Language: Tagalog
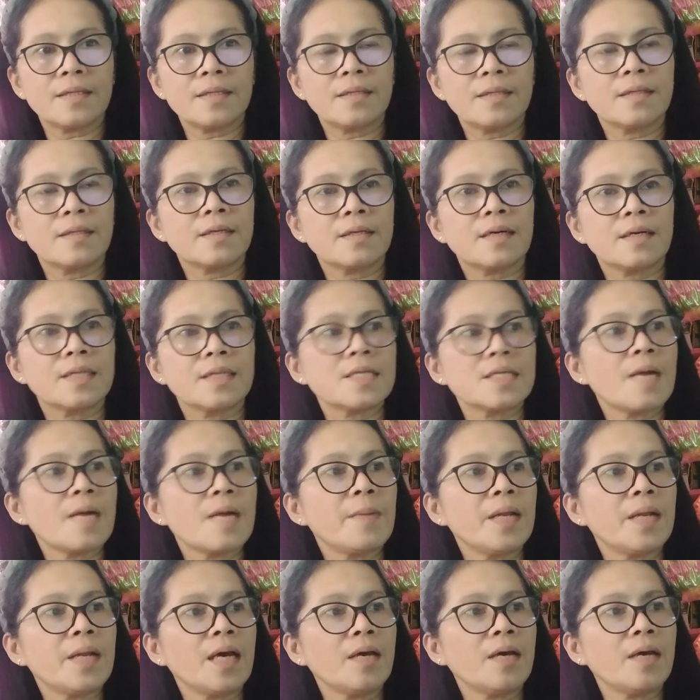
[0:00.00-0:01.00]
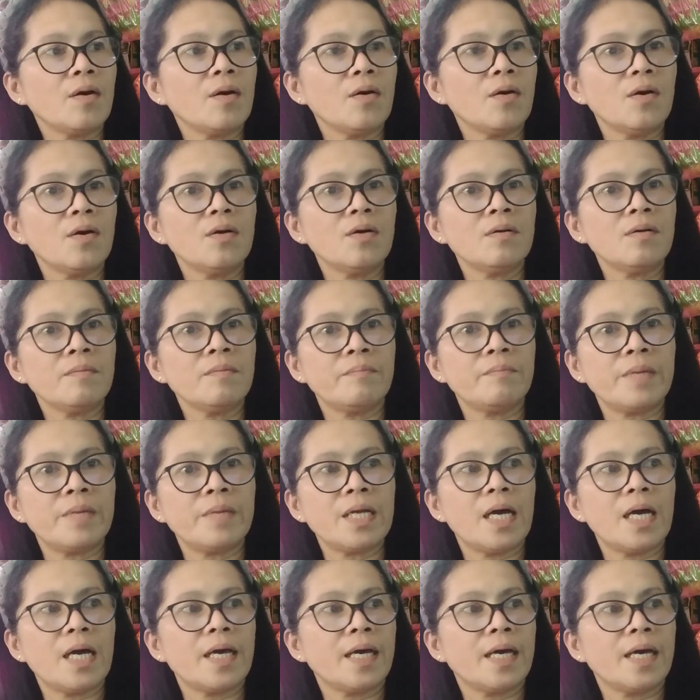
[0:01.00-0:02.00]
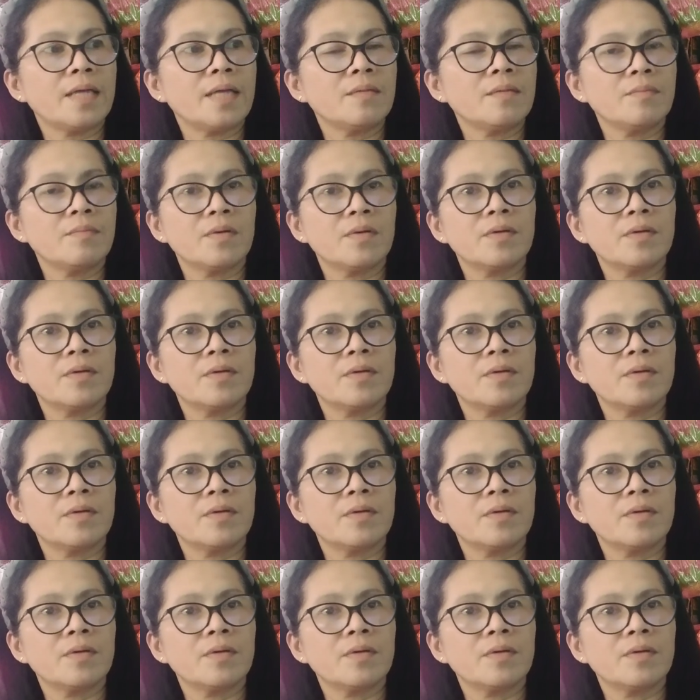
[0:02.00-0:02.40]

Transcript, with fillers: Kasama na yung binayad mo.